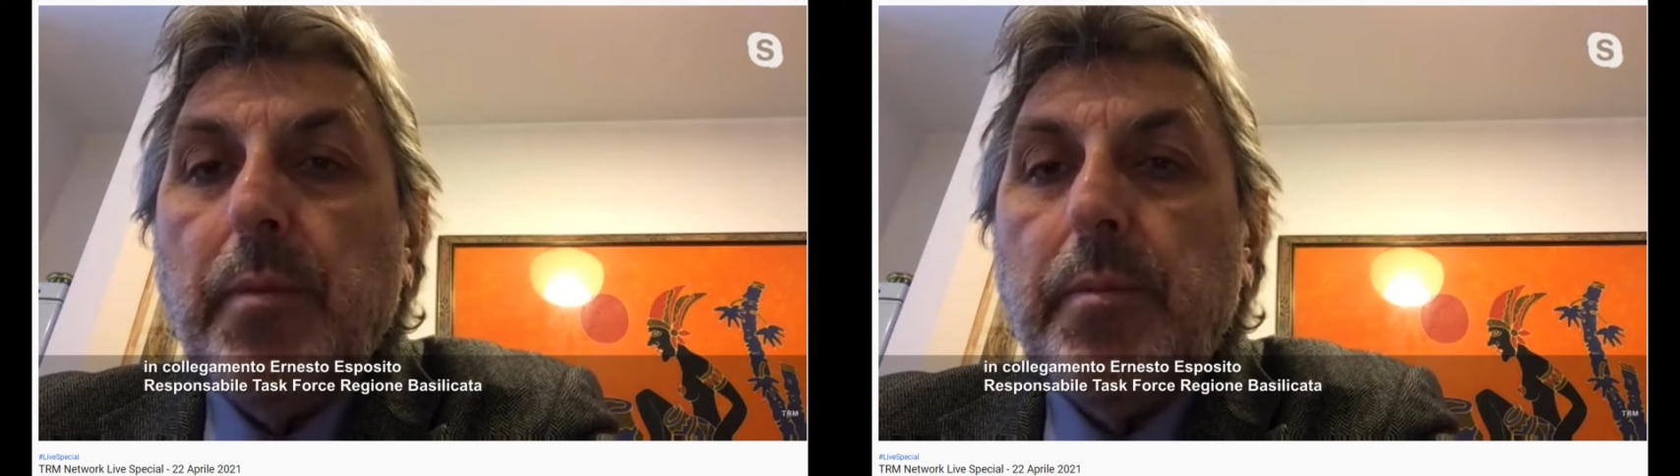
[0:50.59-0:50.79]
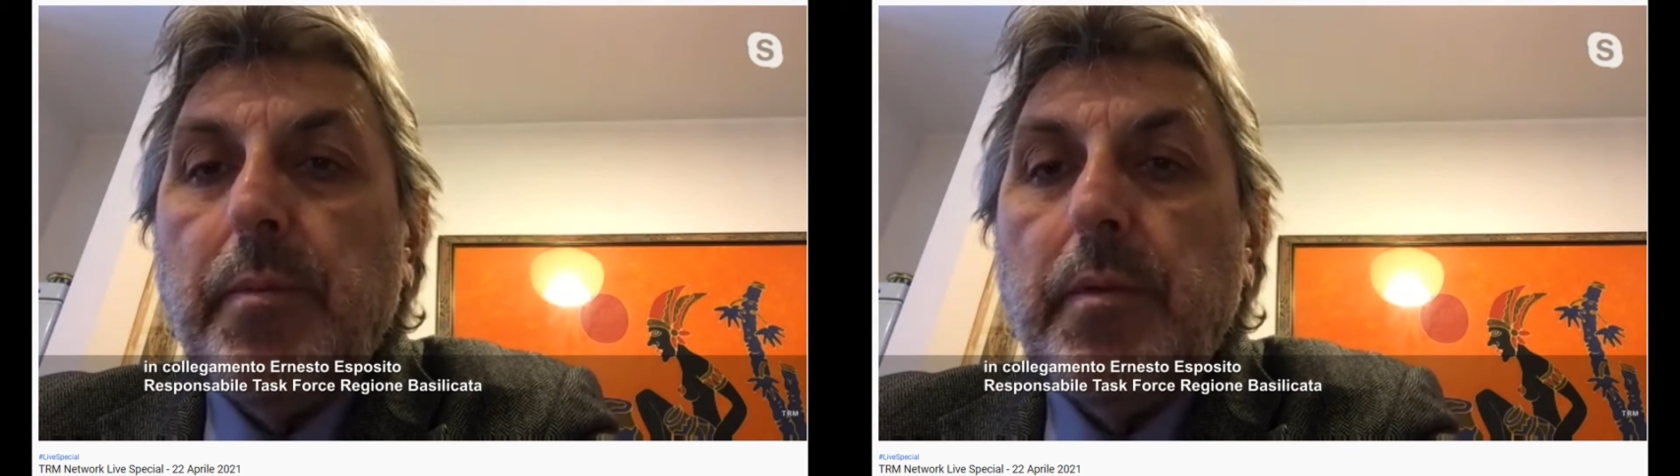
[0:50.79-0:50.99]

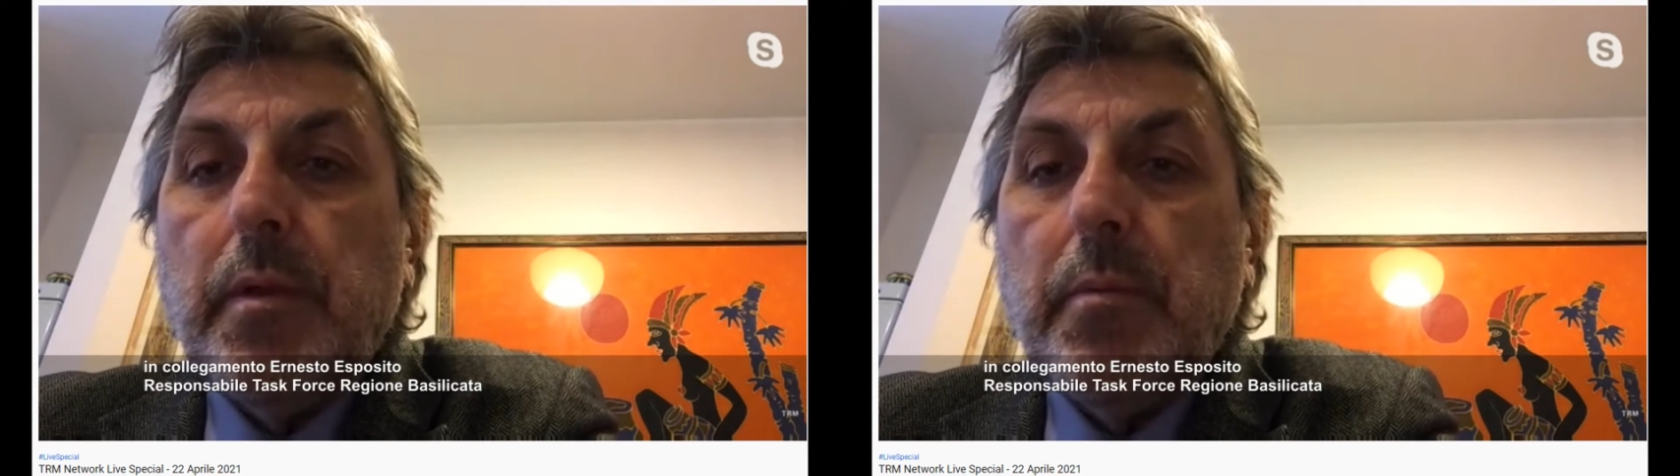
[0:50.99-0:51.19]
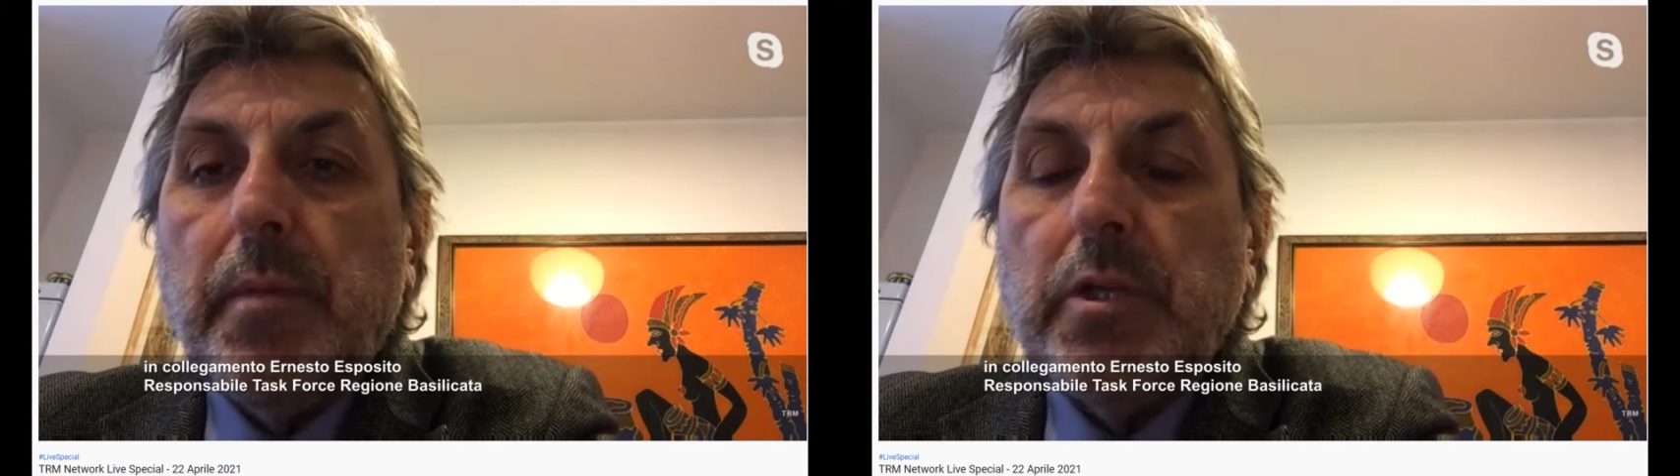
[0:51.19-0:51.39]

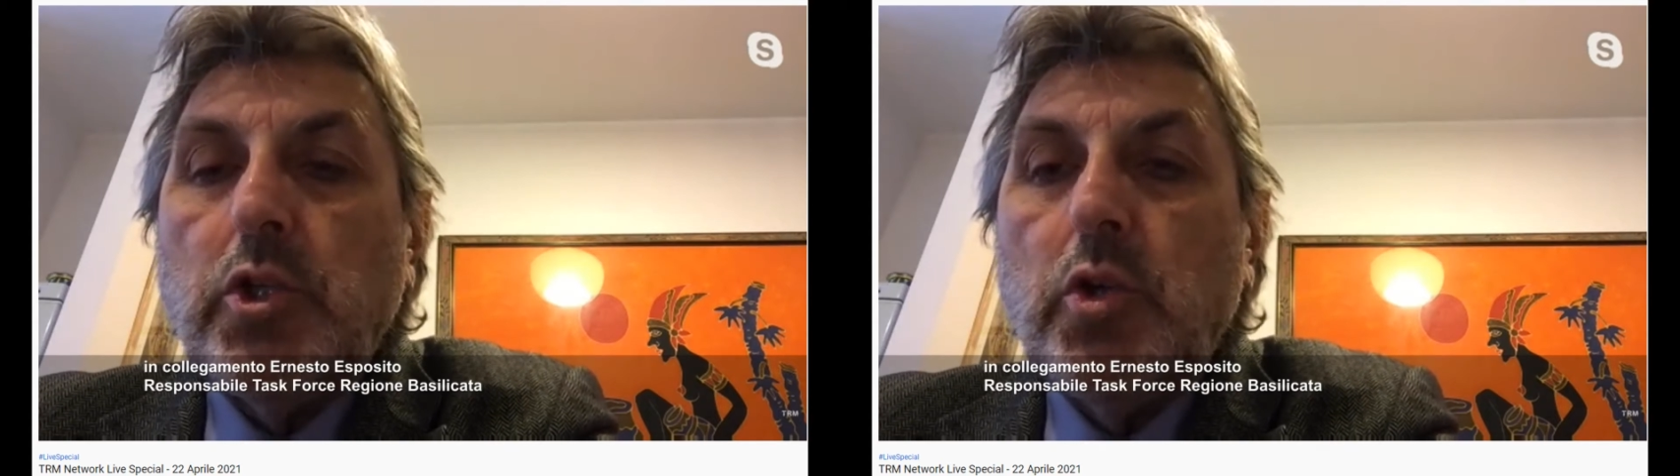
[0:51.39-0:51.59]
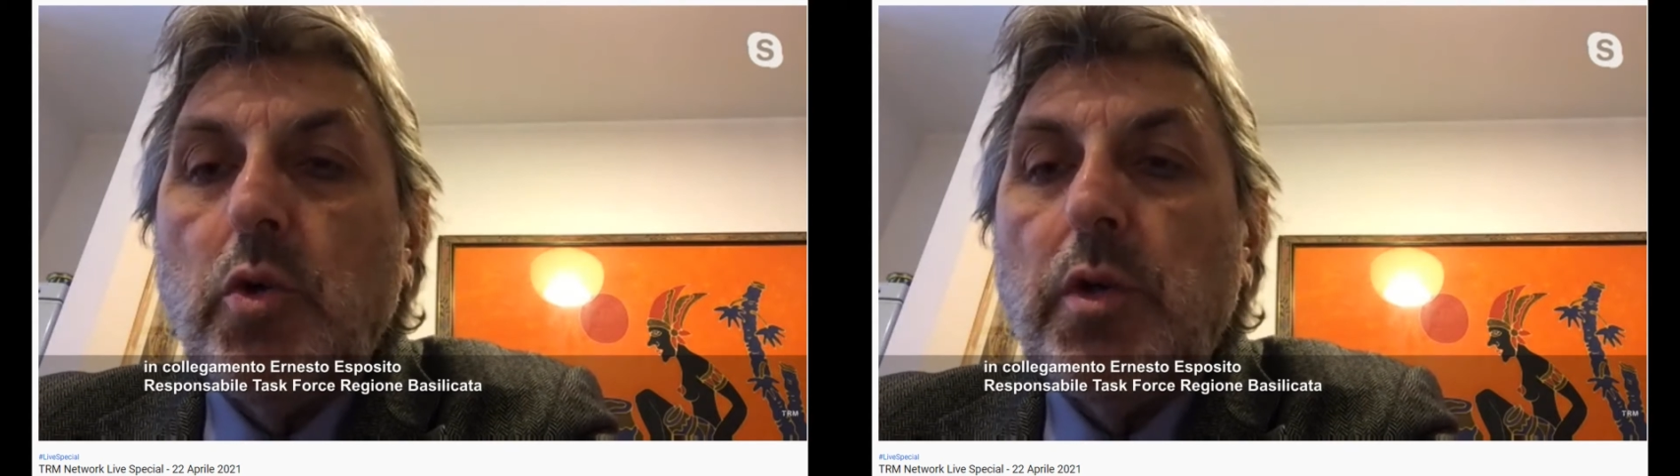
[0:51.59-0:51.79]

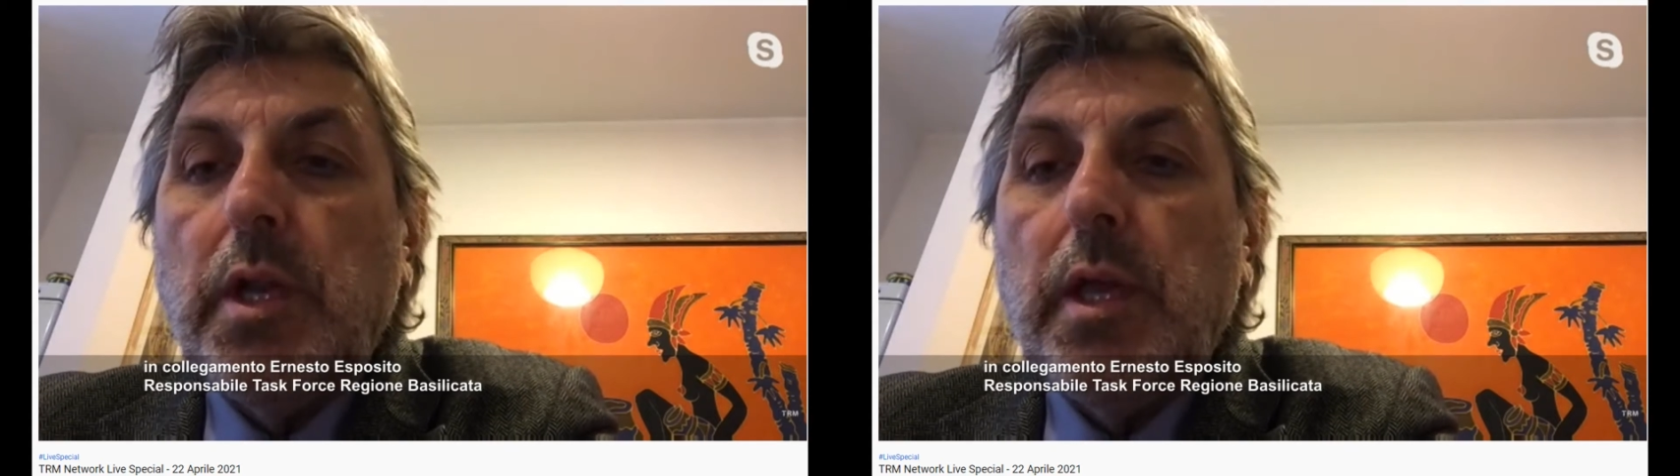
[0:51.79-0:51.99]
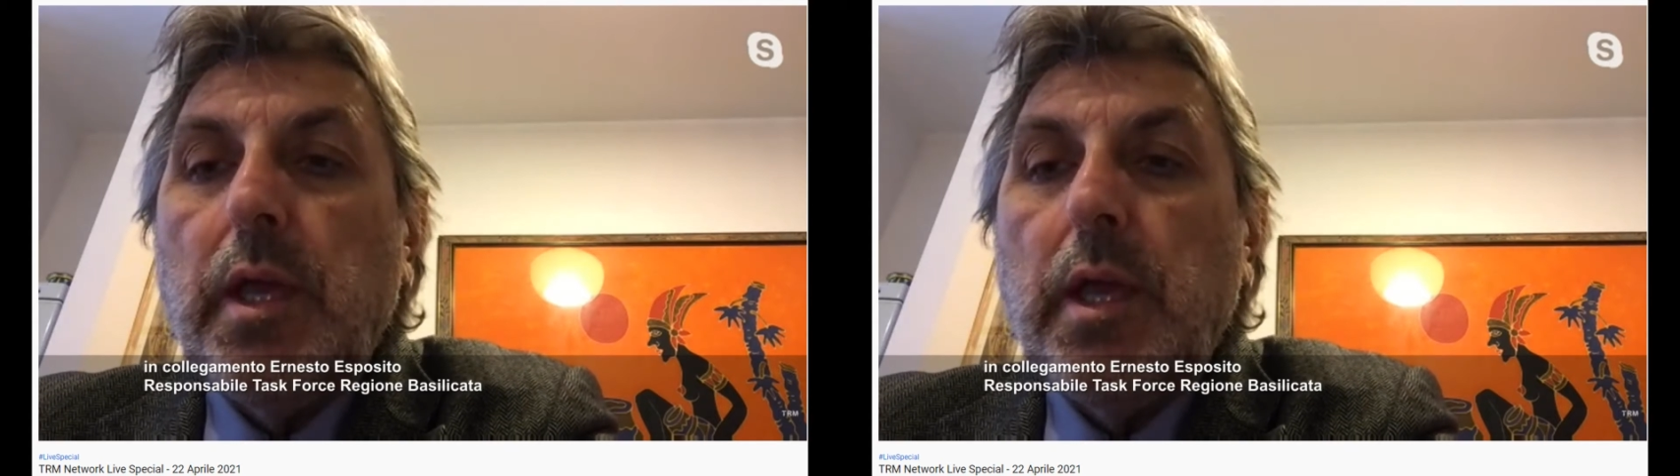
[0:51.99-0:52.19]

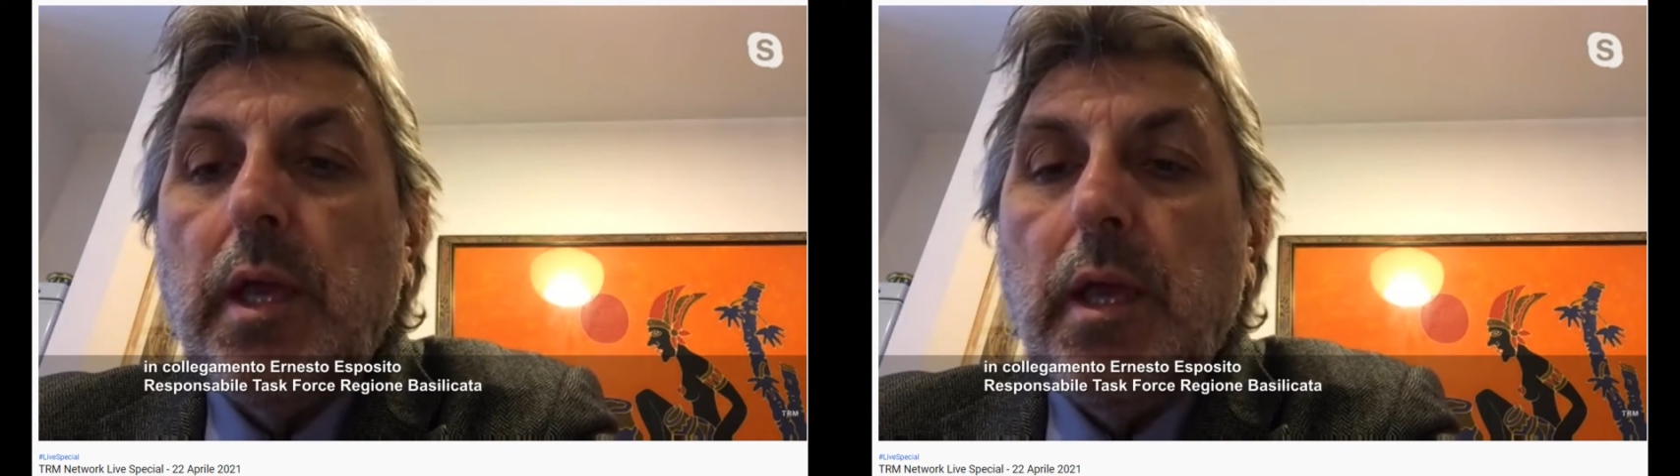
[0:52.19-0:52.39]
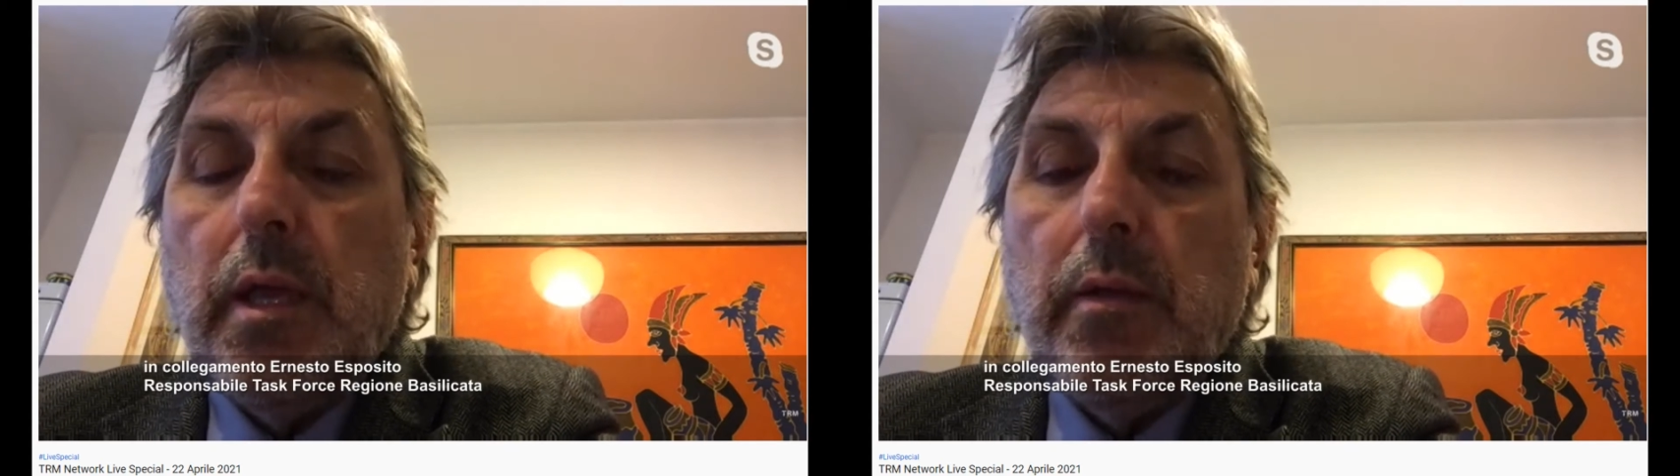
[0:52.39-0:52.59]
maggiore,
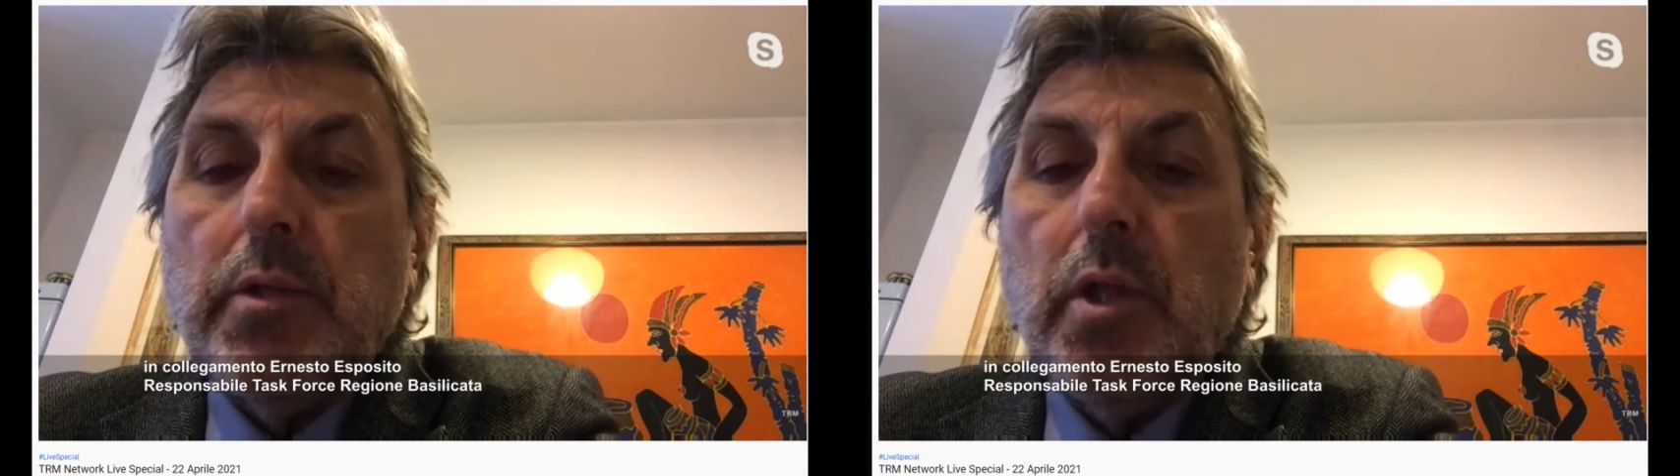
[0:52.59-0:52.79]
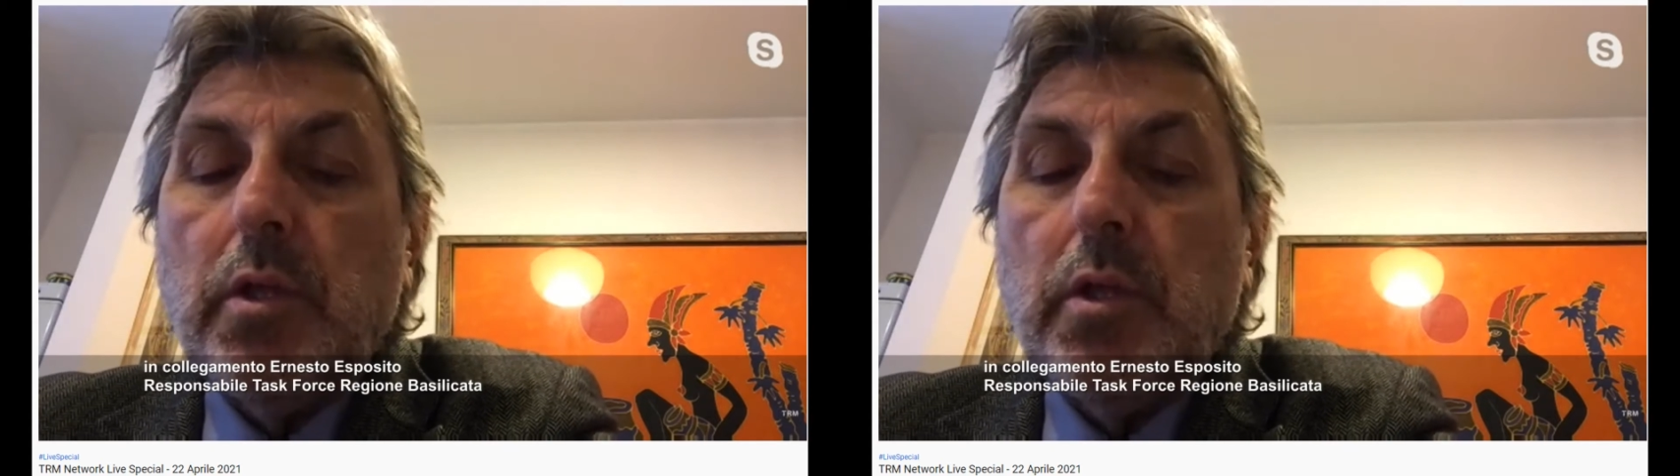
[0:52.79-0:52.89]
eh,